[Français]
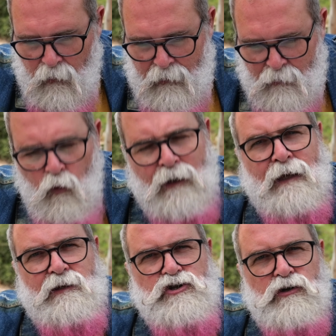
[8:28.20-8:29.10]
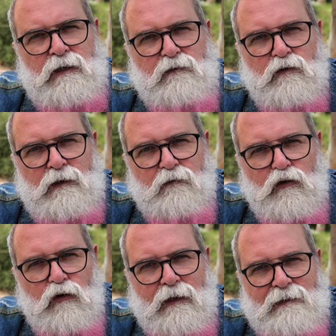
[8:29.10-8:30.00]
les trois quarts des gens qui font des
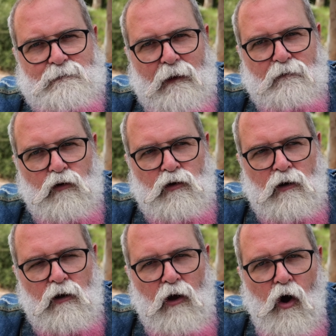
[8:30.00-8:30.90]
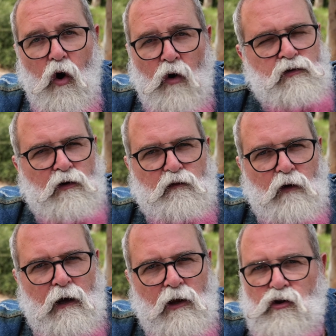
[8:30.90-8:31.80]
photos avec un smartphone,
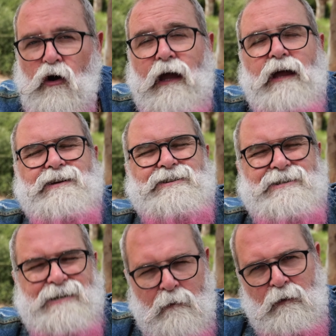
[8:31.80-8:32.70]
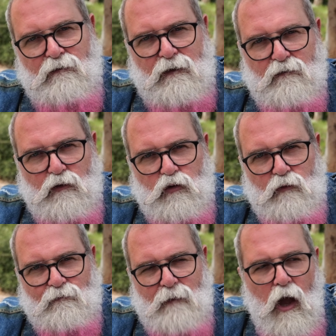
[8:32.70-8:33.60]
autrefois, n'auraient jamais fait de photos
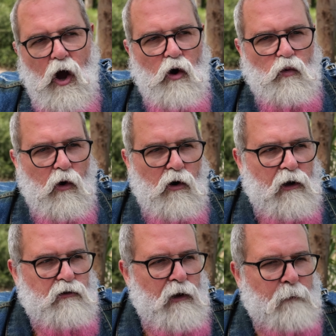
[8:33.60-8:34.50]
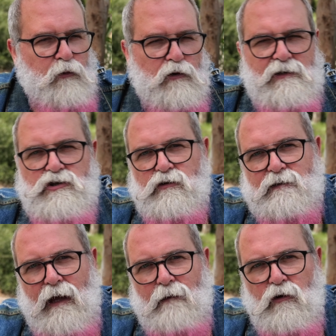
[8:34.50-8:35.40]
ou auraient eu un petit
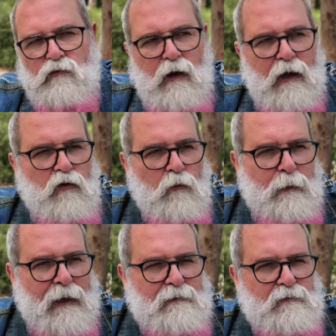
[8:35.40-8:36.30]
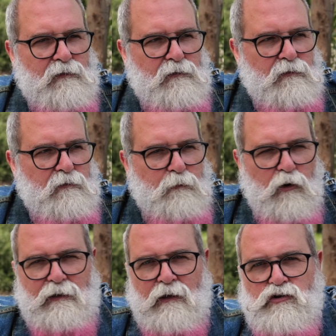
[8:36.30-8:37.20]
jetable ou un compact euh,
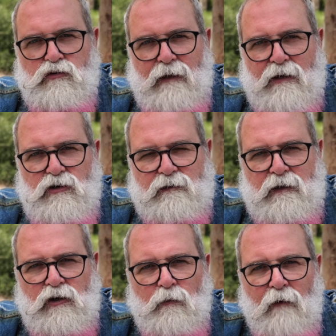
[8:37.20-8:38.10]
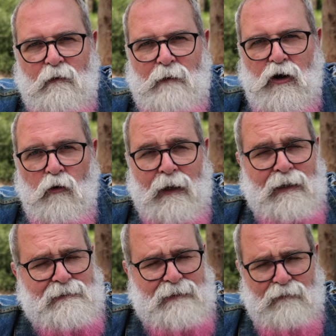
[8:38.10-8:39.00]
point and shoot argentique comme avait ma grand-mère
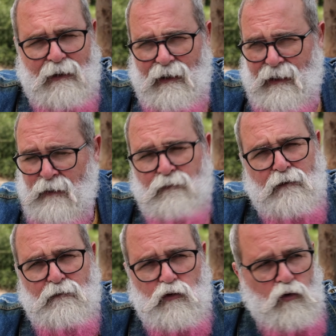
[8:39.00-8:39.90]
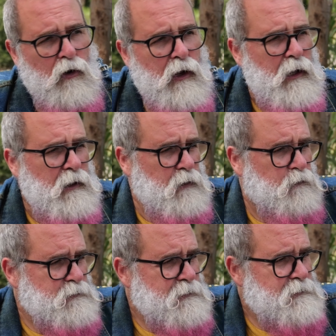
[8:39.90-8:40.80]
qui savait rien faire de photos, qui
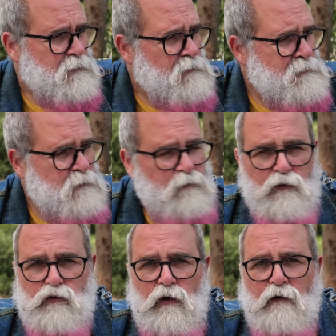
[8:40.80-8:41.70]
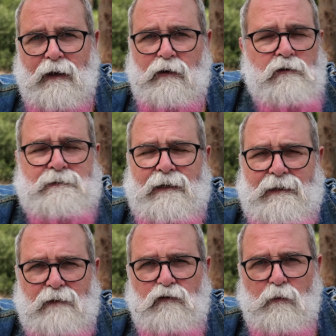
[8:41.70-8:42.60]
faisait ses 36 photos en vacances et les
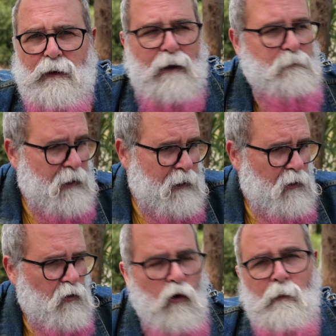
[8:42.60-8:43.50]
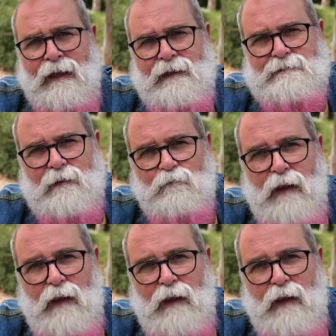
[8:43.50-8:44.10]
développait après au magasin.